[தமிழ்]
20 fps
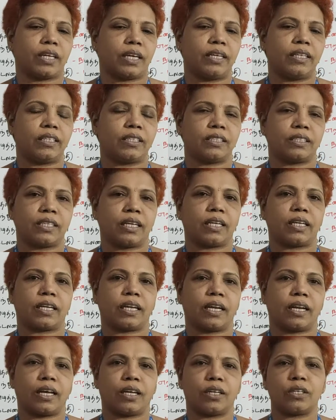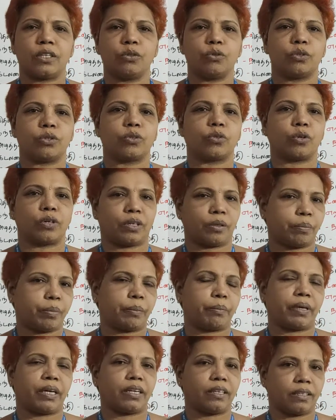சயின்டிஸ்டாக இருக்கிற எல்லாருக்கும் இது ஒரு
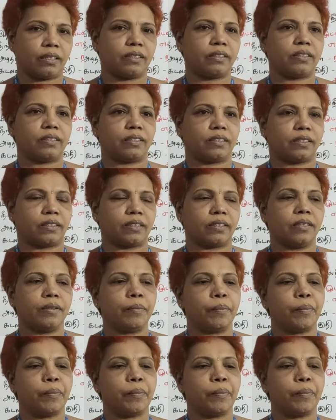குழப்பமாக இருந்திருக்கு